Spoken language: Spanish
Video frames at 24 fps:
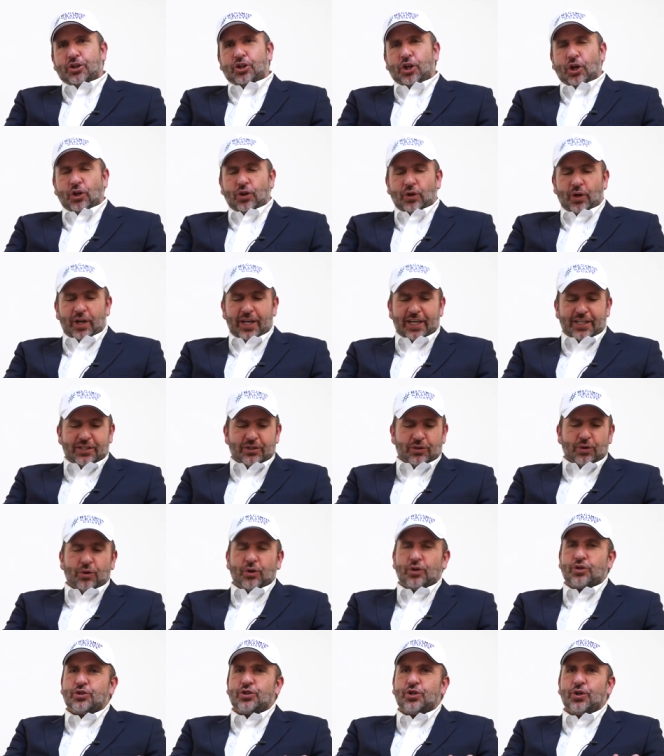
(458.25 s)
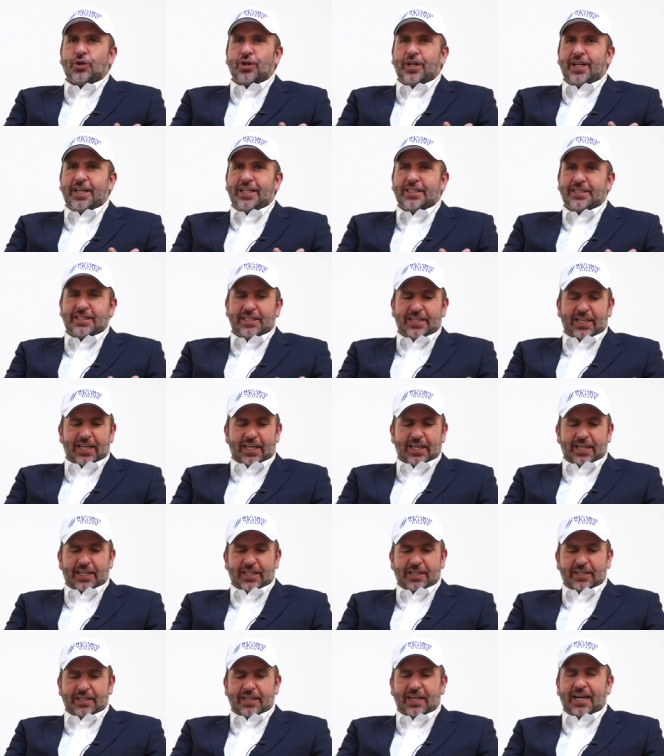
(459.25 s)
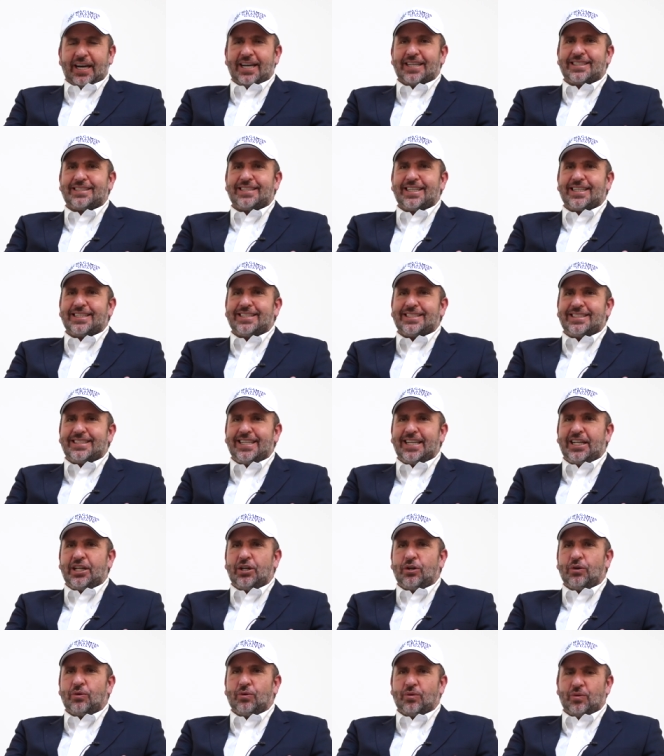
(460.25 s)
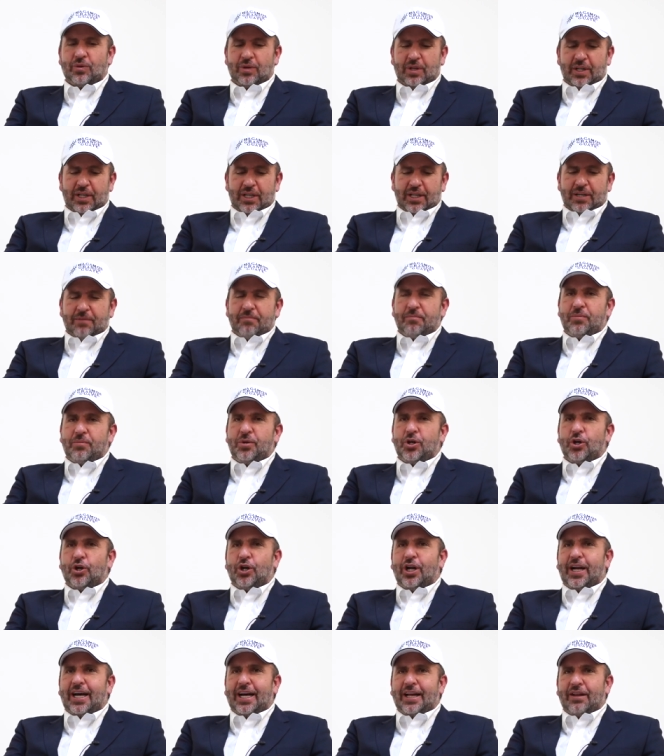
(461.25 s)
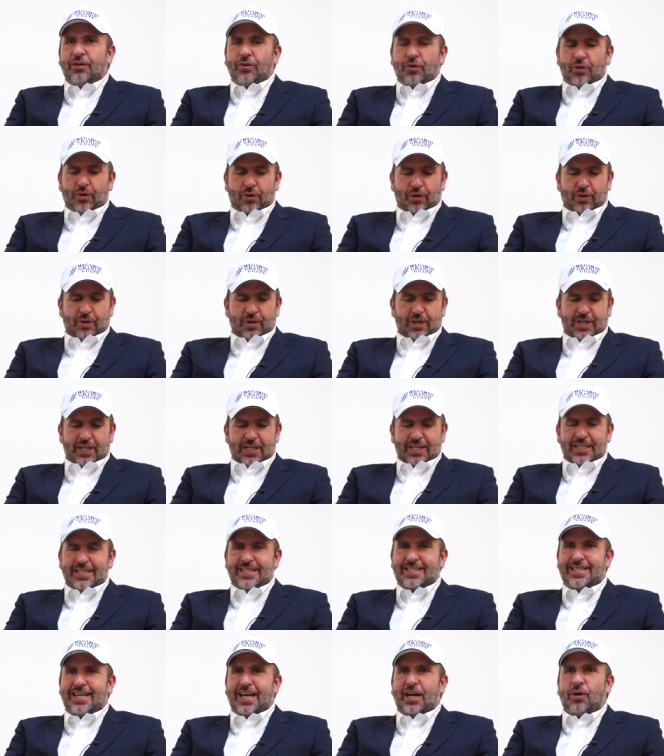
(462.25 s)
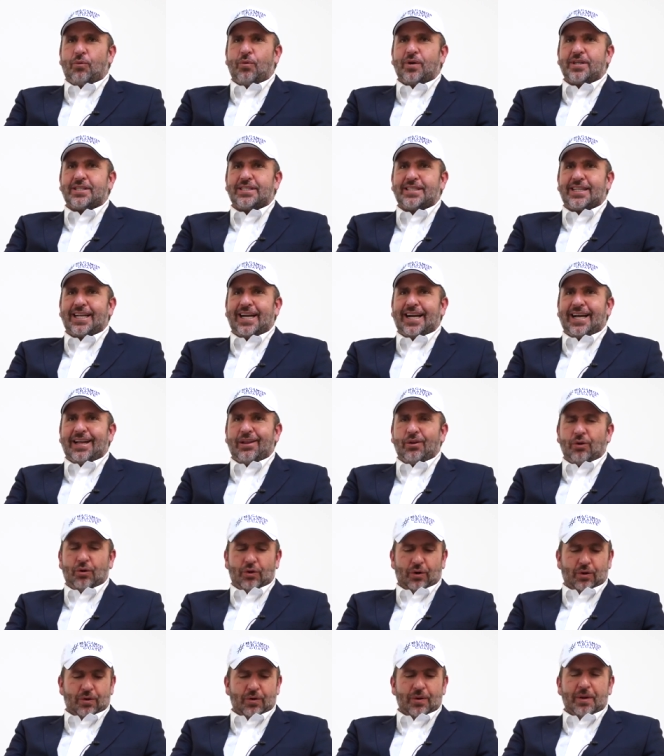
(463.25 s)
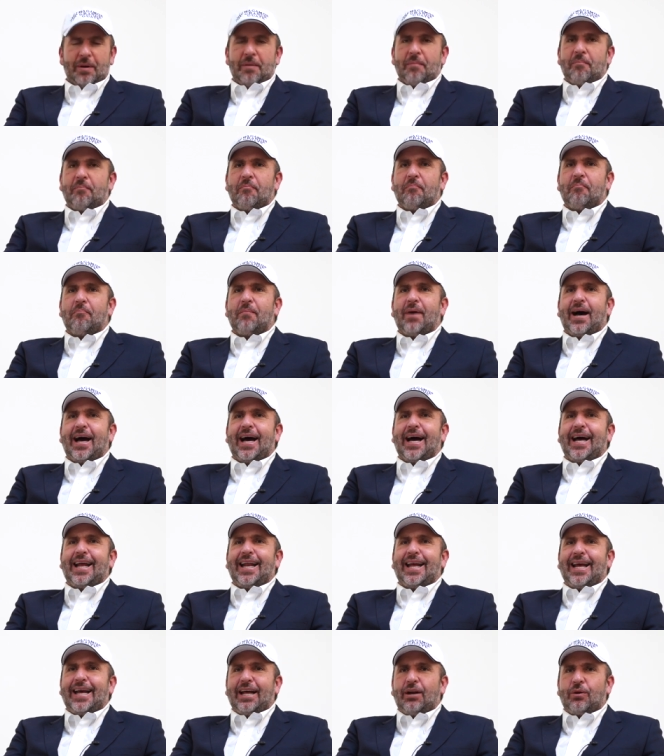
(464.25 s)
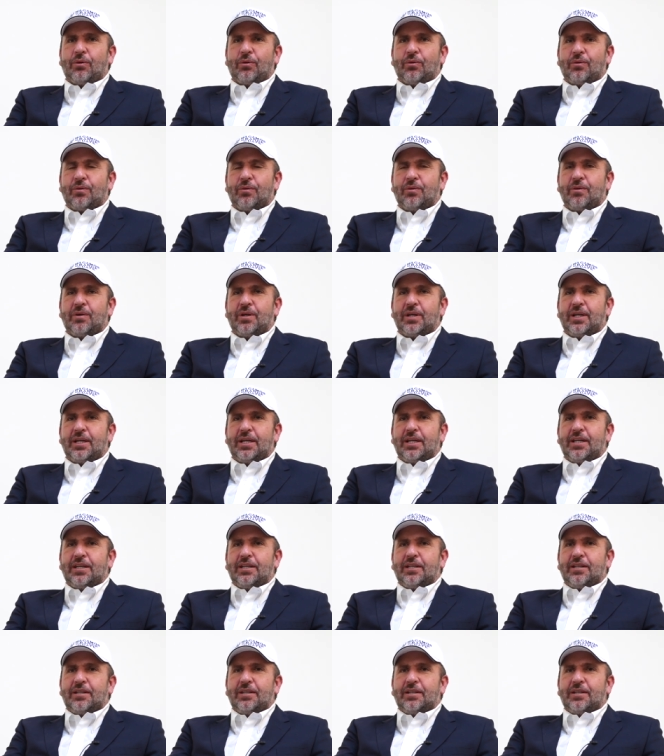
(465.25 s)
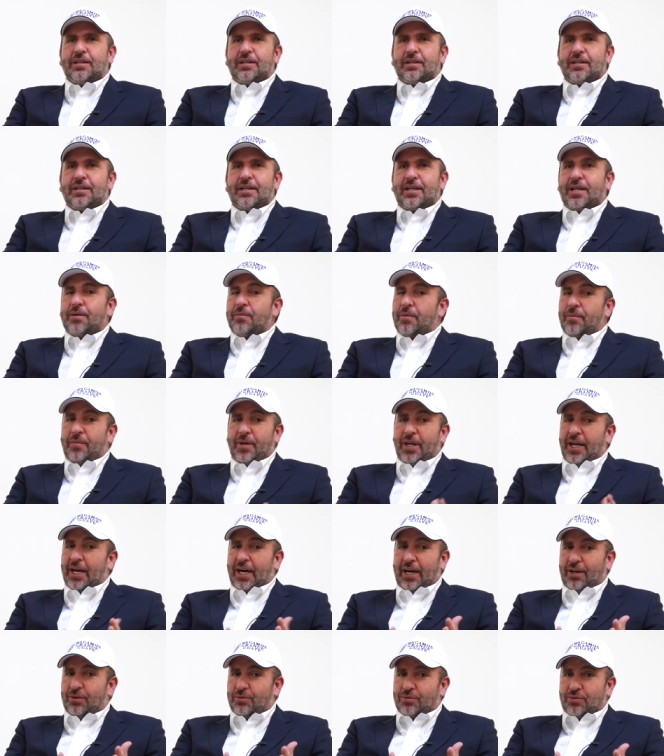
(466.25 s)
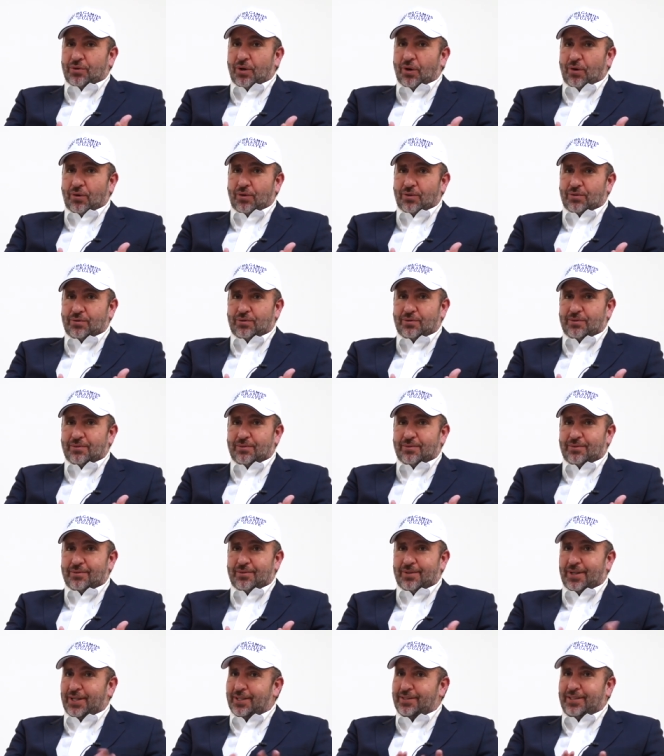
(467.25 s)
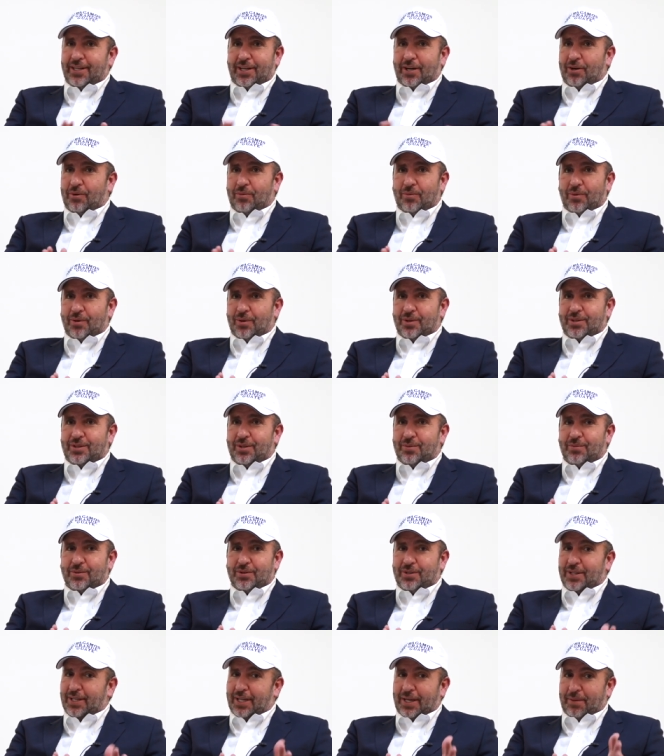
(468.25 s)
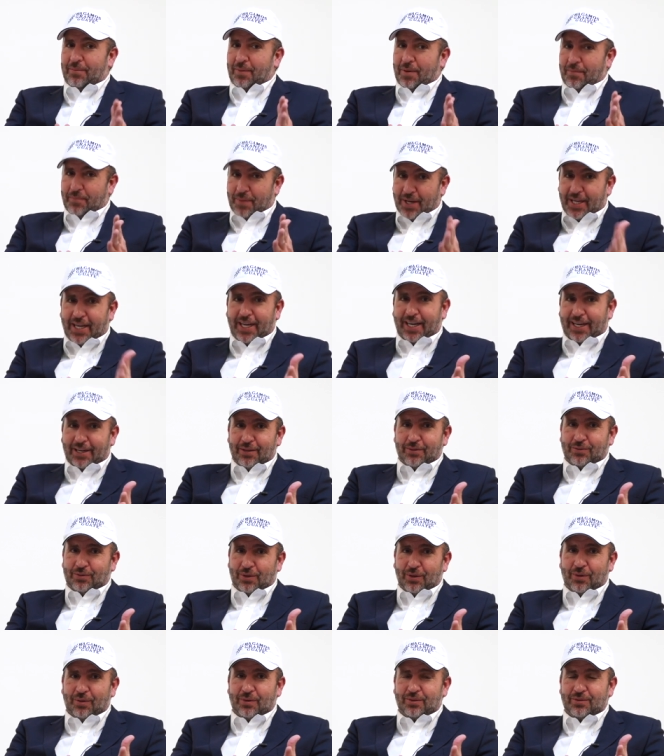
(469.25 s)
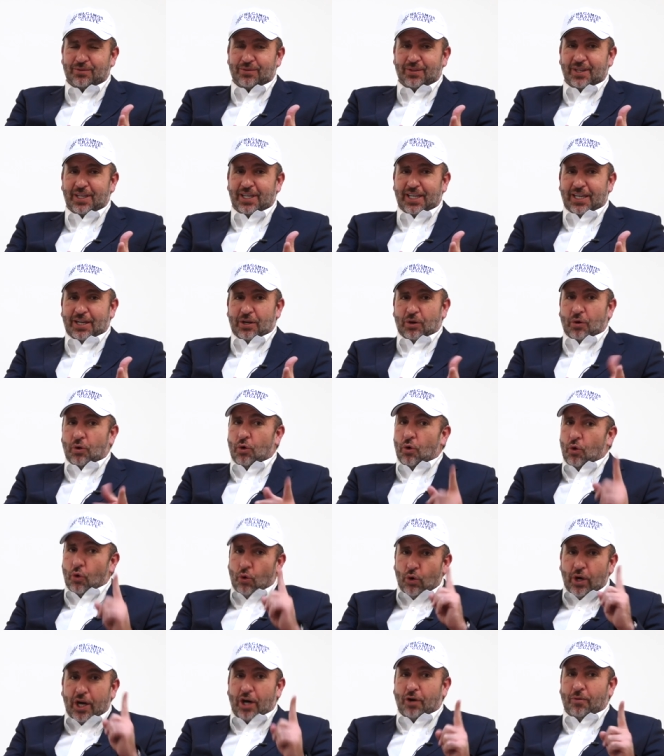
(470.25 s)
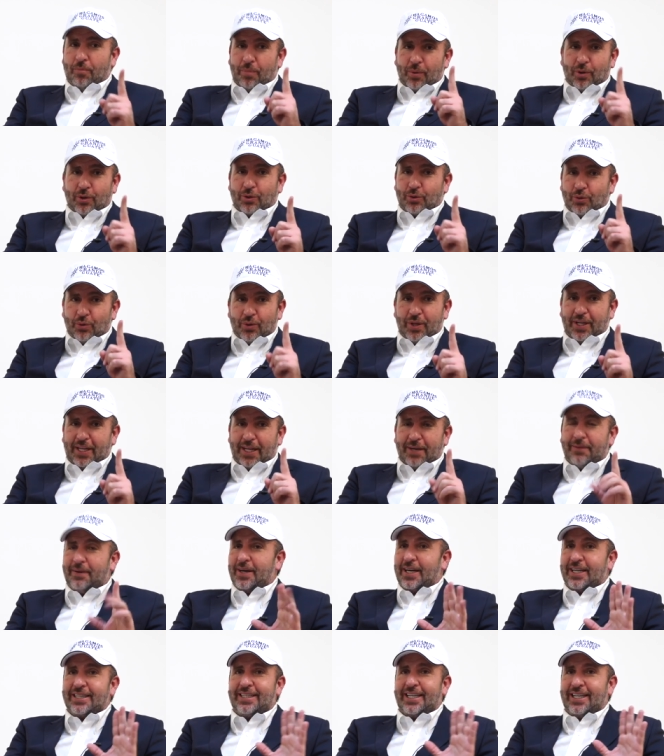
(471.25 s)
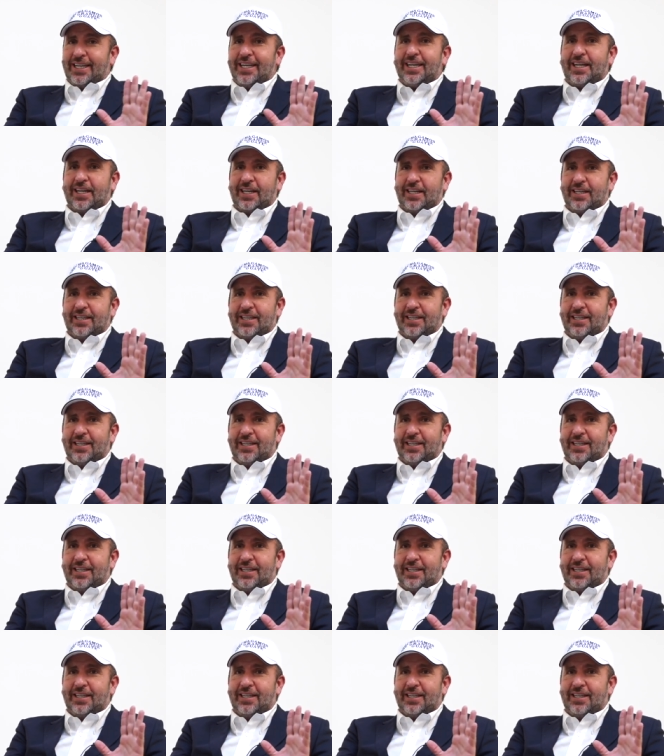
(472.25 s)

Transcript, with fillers: Todo el extorsionista, asesino, violador, secuestrador, marero, que me miren a los ojos, ahí sí que como lo decimos y que me miren a los ojos, una oportunidad van a tener.